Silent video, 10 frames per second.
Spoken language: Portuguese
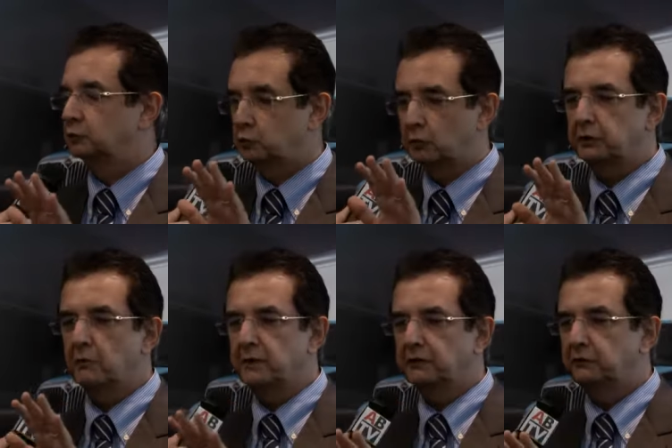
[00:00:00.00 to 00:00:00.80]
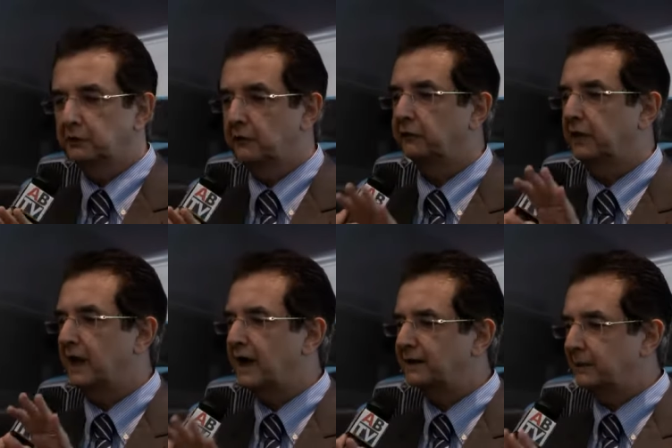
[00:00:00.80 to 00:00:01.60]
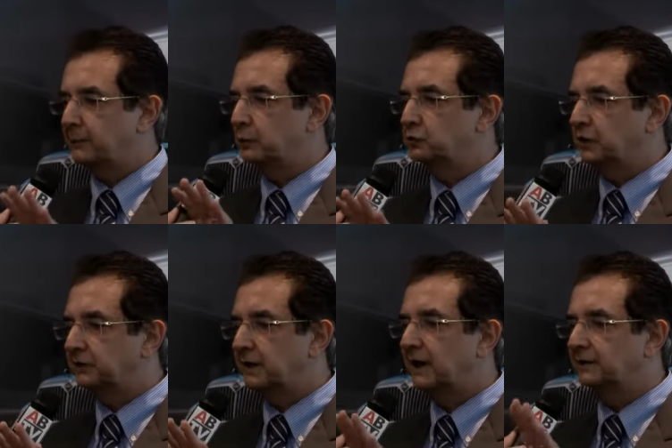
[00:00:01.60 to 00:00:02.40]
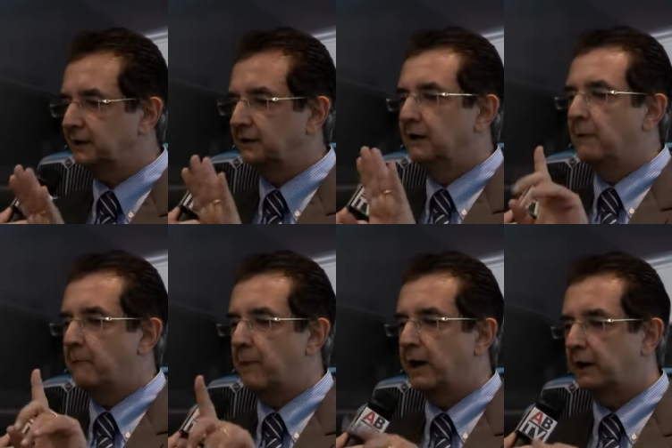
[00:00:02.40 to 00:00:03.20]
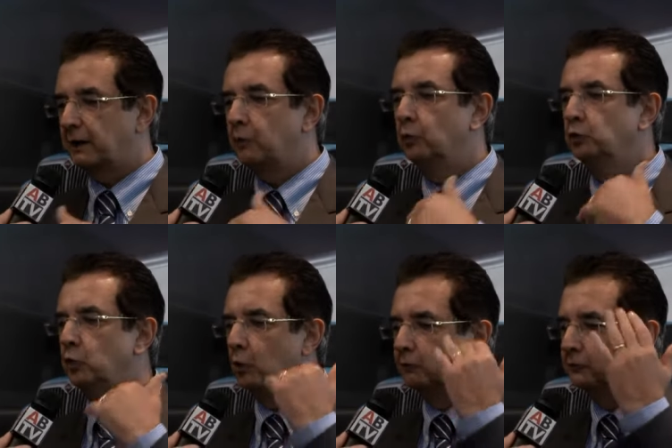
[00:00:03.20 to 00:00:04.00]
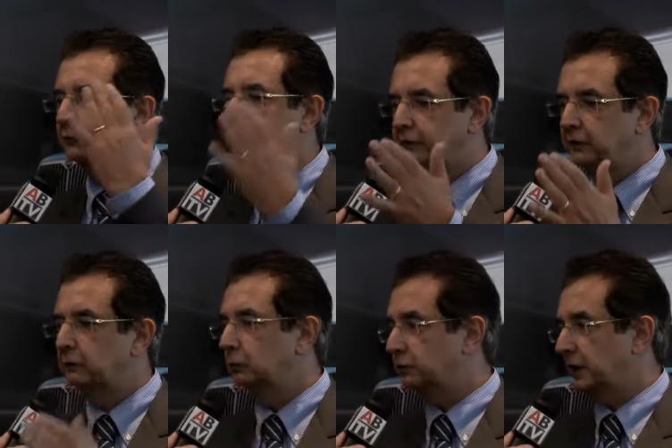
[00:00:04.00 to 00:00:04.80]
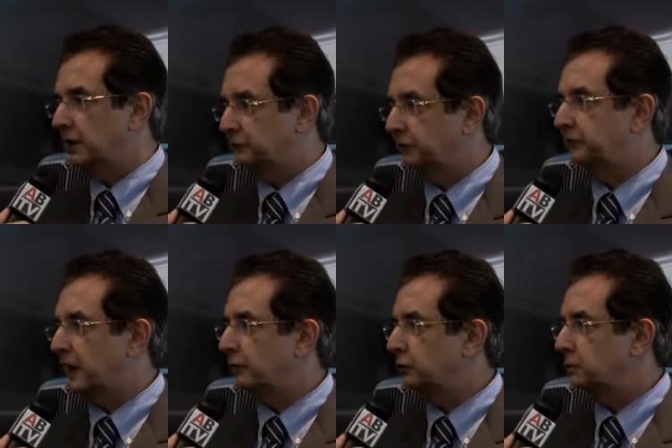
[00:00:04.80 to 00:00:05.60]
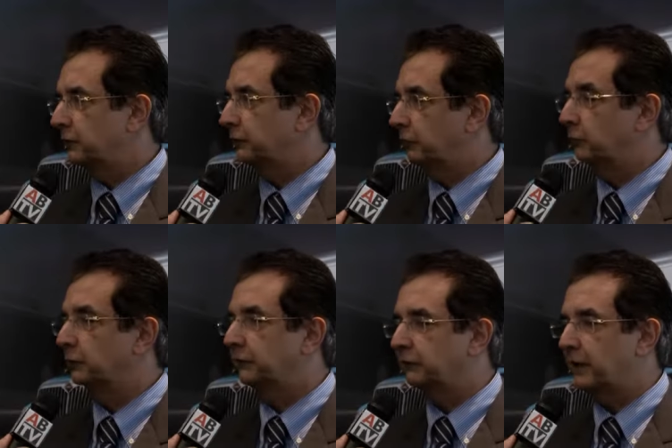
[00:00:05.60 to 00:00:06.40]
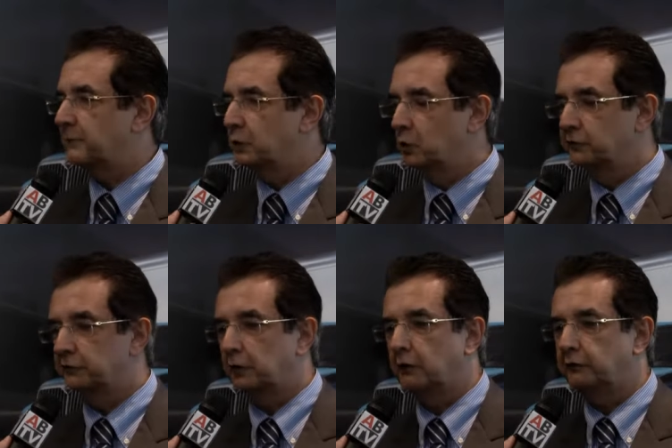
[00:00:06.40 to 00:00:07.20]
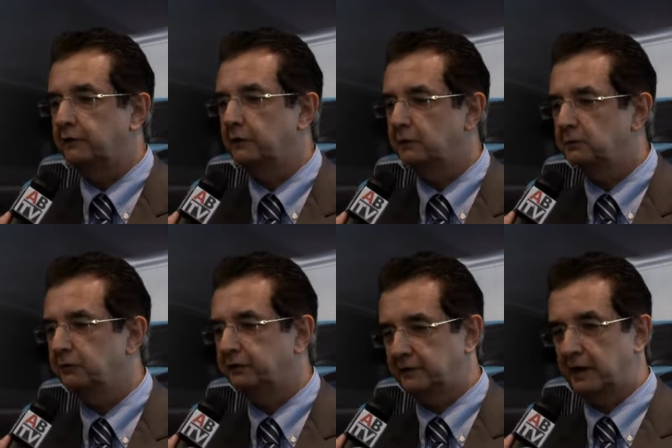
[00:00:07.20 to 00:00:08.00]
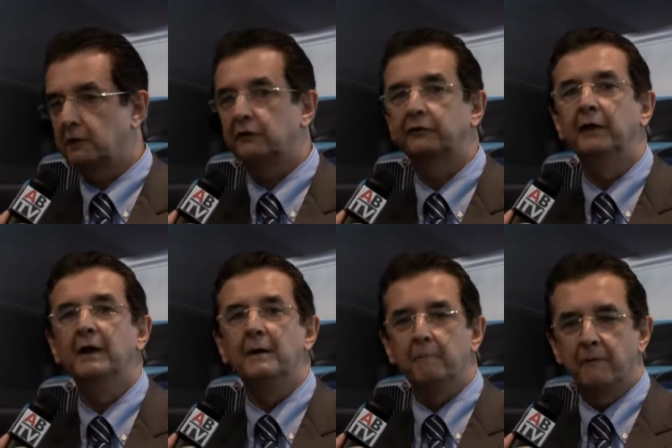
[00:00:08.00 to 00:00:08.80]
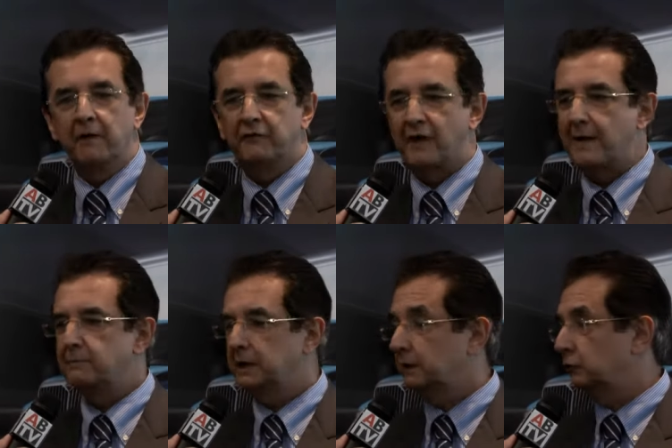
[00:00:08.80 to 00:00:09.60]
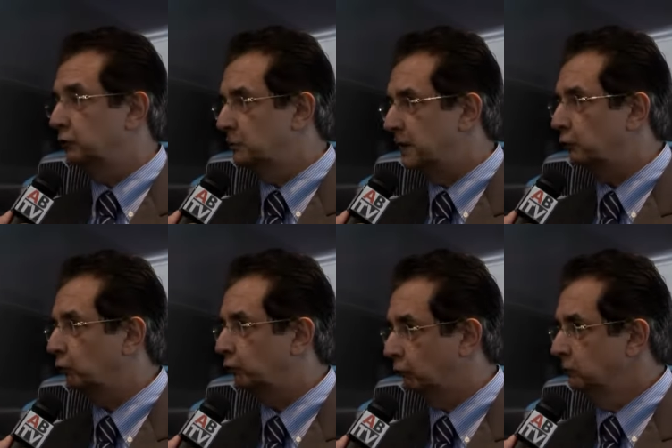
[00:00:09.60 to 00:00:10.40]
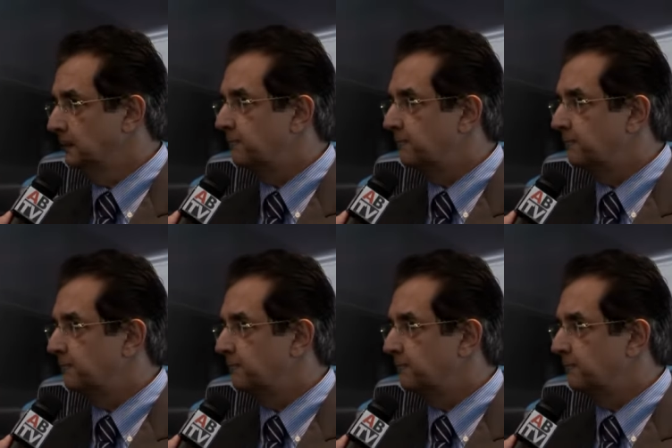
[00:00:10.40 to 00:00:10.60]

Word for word: totalmente desenhada, projetada para o novo ciclo da Navistar no Brasil. Você sabe, hoje nós já temos três fábricas no Mercosul